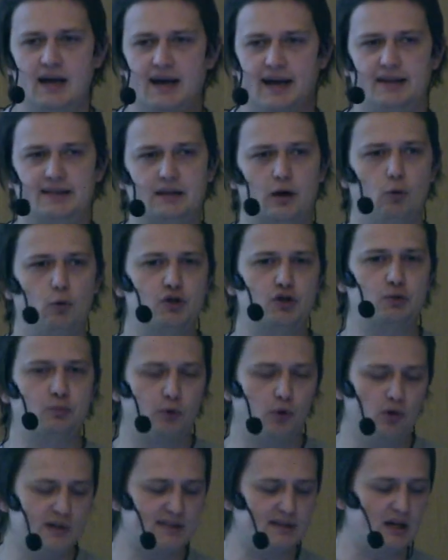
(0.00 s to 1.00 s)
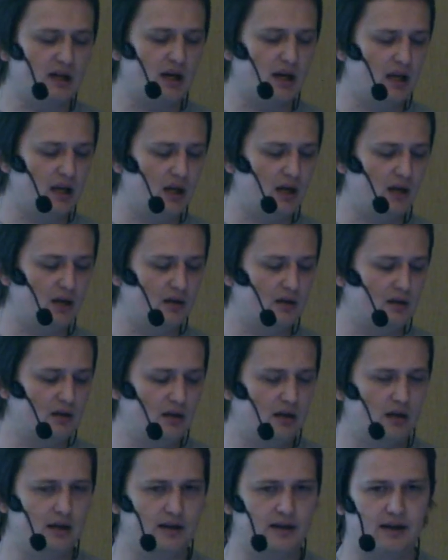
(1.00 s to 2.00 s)
Это очень просто, и
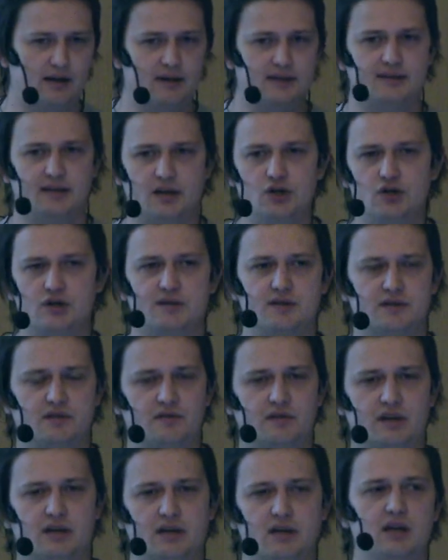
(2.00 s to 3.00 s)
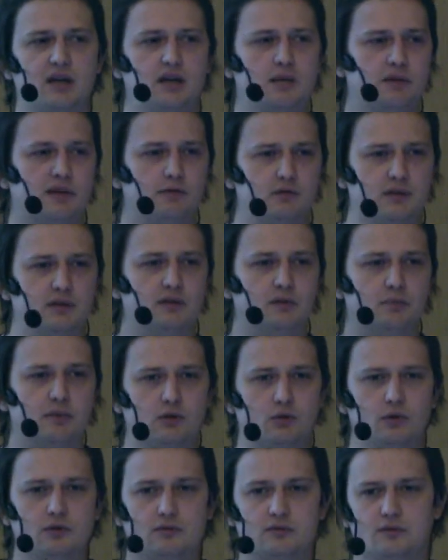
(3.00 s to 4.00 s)
Крис Ричардсон в своей книге именно вот этот
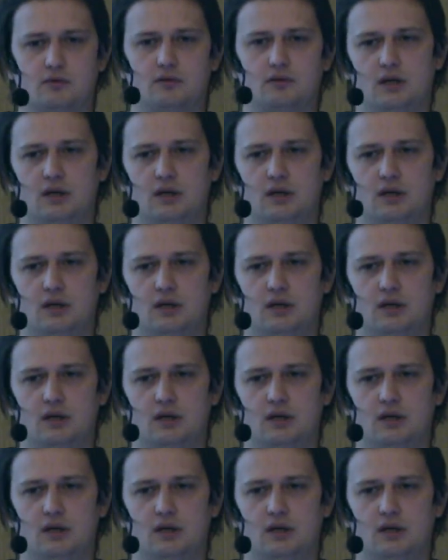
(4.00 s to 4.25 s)
подход